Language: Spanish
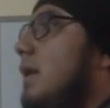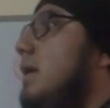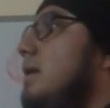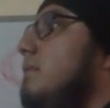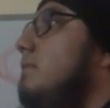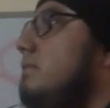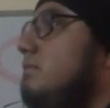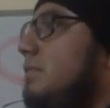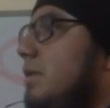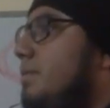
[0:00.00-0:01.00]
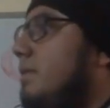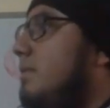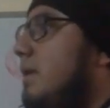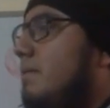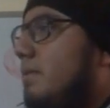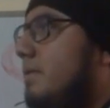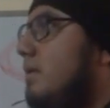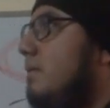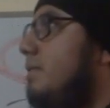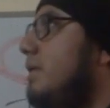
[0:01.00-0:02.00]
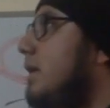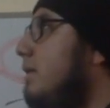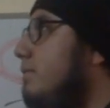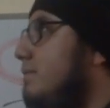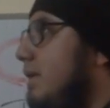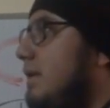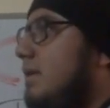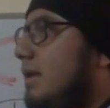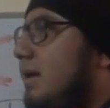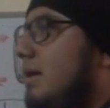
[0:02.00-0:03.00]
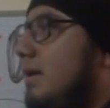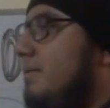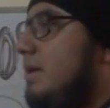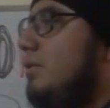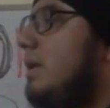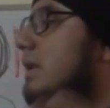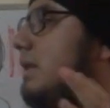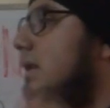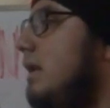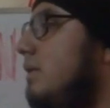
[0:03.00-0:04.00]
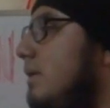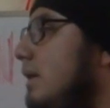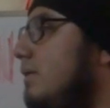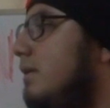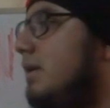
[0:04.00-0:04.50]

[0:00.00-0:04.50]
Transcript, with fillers: Ah, no hay problema, pero ¿por qué? ¿Cuál es la eventualidad o algo